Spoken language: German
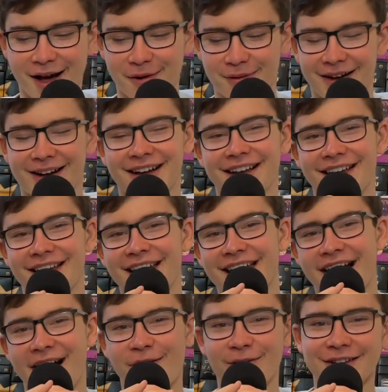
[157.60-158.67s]
aber,
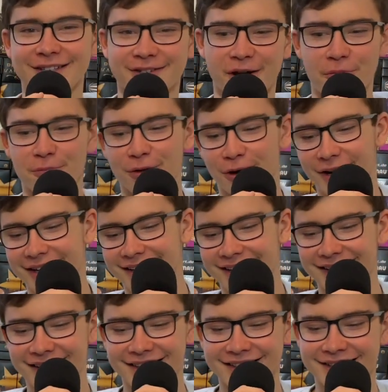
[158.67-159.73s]
aber das kommt noch.
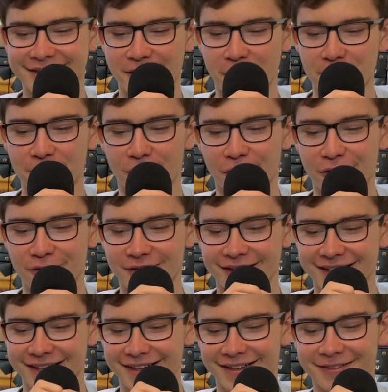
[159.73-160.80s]
Das kommt noch
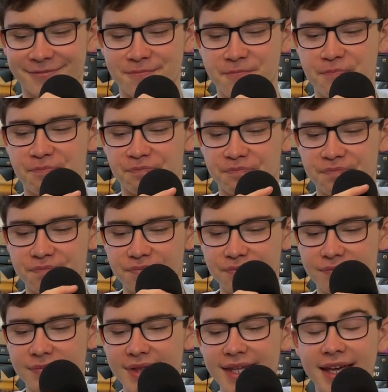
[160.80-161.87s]
hoffentlich.
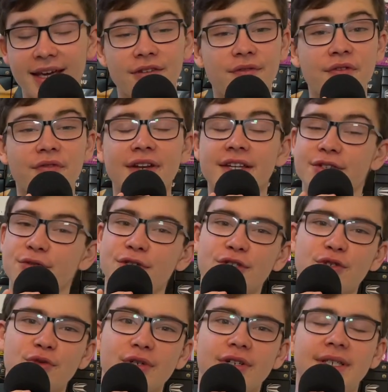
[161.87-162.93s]
Wie findest du die
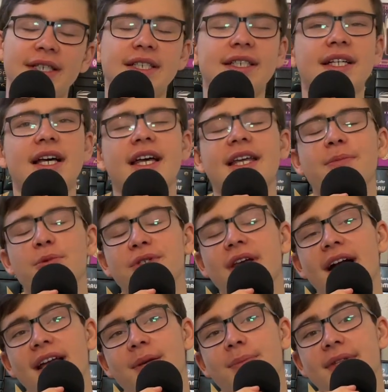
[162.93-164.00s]
Schule? Ich muss
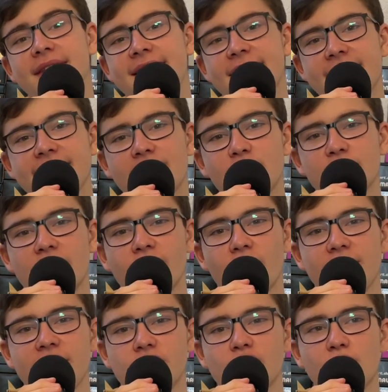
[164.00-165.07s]
sagen, ich bin ein sehr, sehr großer
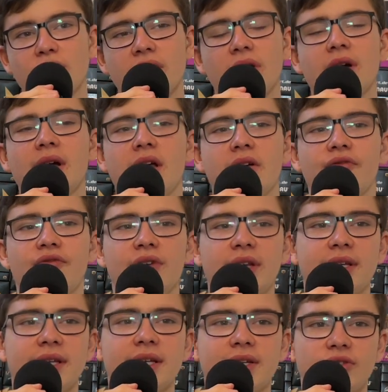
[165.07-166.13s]
Freund der Schule.
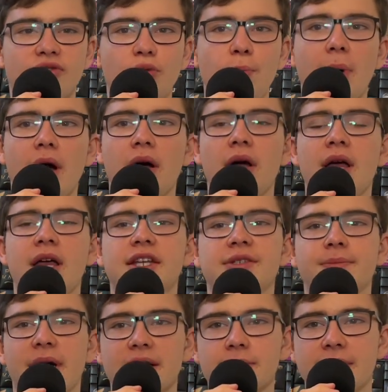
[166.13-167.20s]
Finde ich super. Es
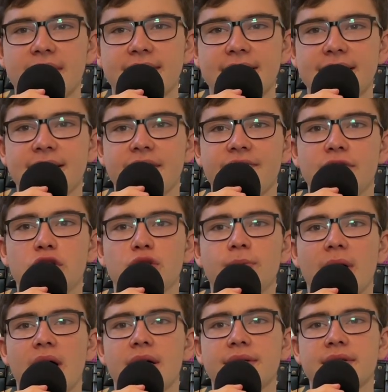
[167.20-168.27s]
macht mir sehr, sehr viel
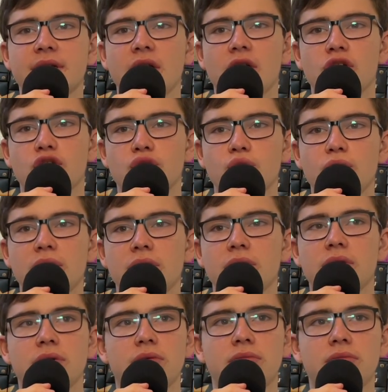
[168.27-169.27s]
Spaß, Schule